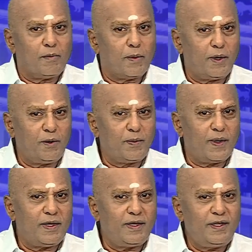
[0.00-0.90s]

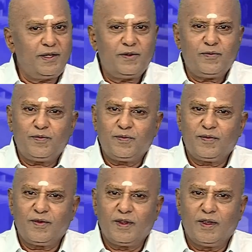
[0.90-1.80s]
மறுபாதி
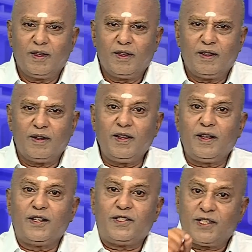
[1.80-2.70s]

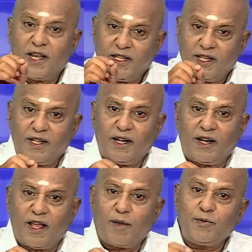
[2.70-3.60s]
நீங்கள்
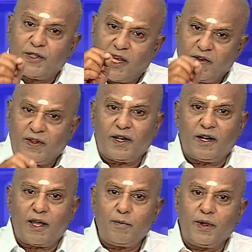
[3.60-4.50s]
செய்ததெல்லாம்
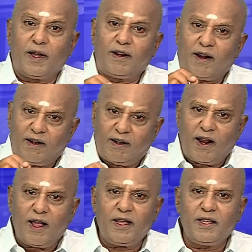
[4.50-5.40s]
செய்வதெல்லாம் மிக
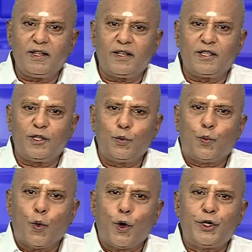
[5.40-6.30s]
நன்றாக இருக்கிறது என்று
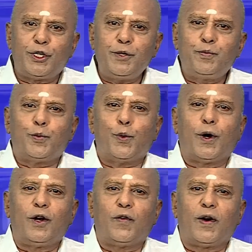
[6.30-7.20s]
போற்றி
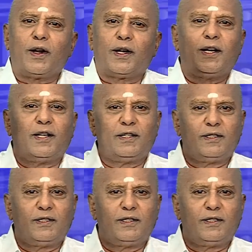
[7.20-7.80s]
புகழ்வார்கள்